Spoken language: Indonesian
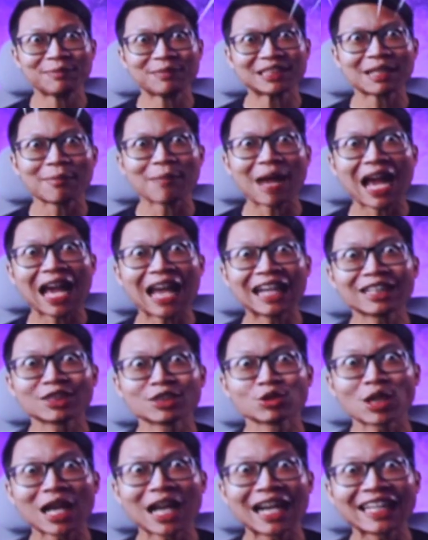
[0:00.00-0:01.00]
Masih bersama
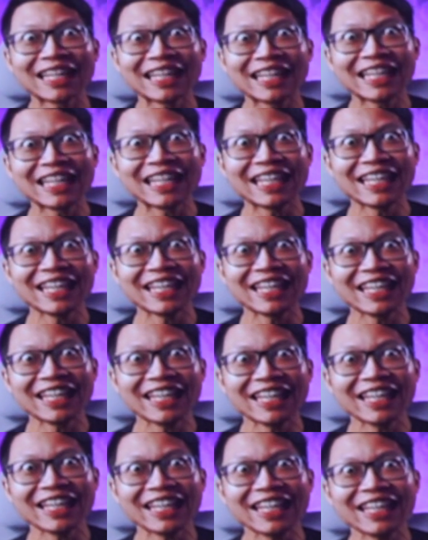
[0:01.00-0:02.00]
Alit
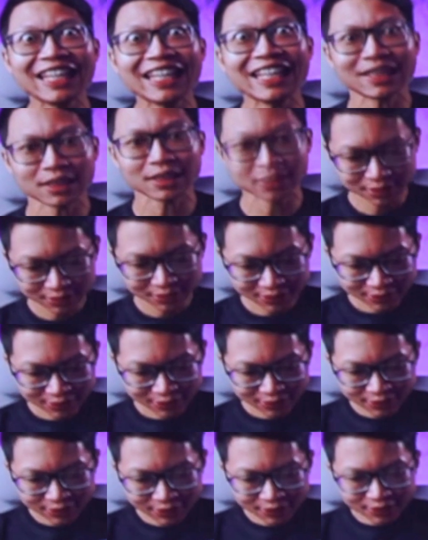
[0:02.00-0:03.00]
Suralit
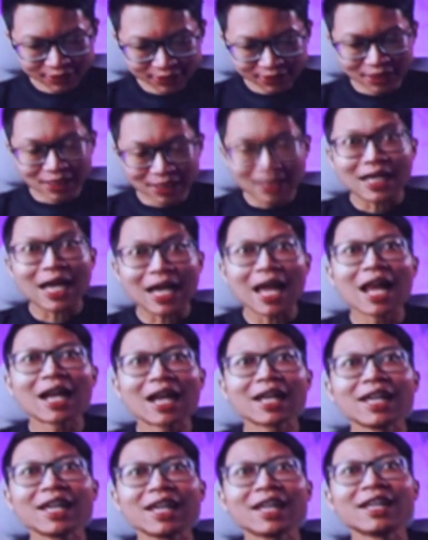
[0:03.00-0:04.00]

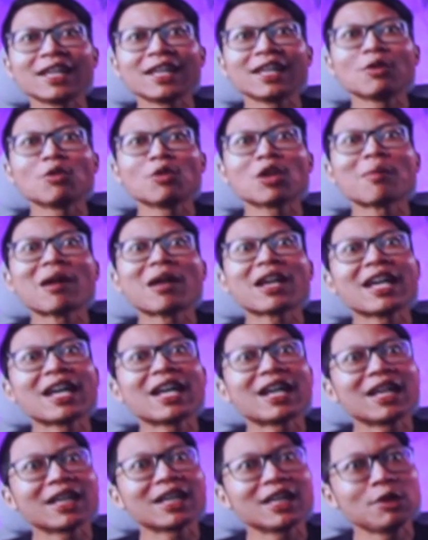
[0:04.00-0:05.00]
Kali ini gue
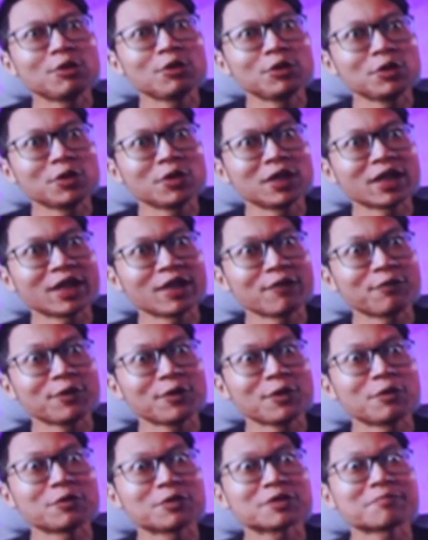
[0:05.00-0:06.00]
kebagian lagi untuk
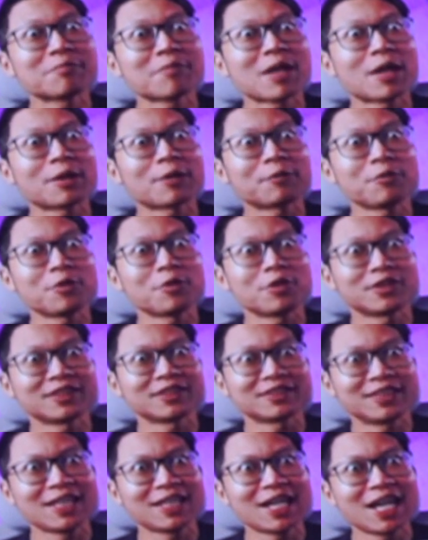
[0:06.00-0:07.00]
nge-review
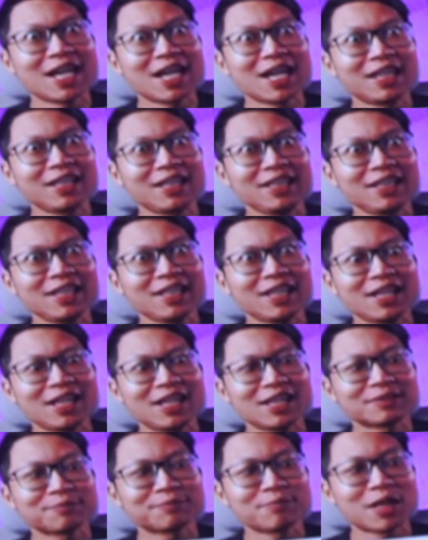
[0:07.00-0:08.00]
smartwatch Dan
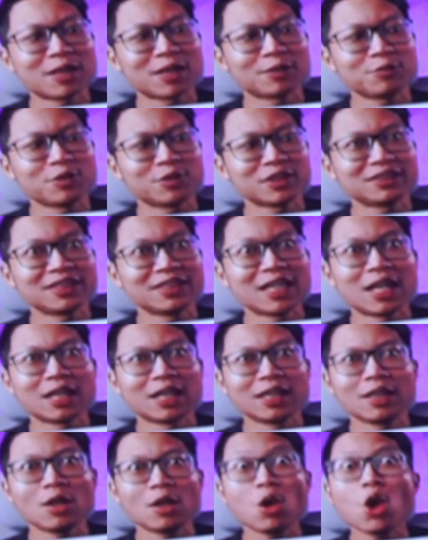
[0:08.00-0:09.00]
ini adalah smartwatch
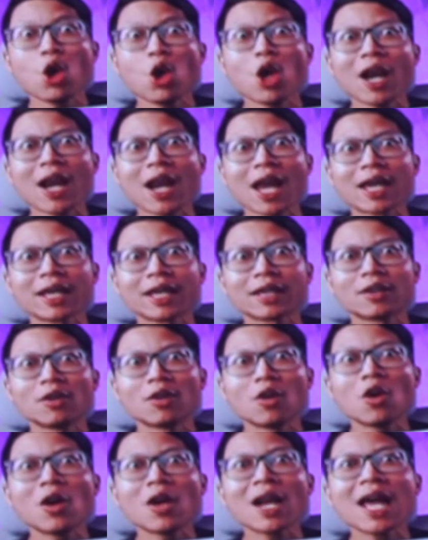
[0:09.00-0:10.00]
dari
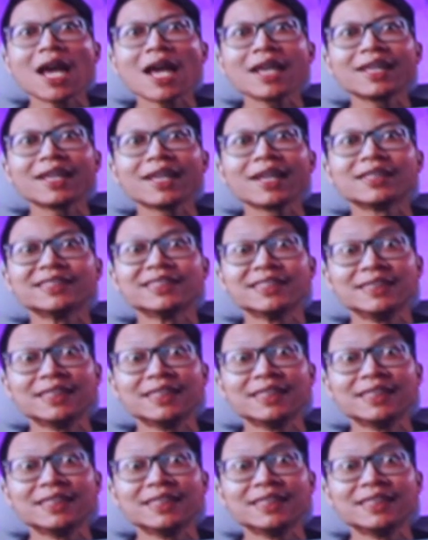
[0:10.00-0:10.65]
Olight Olight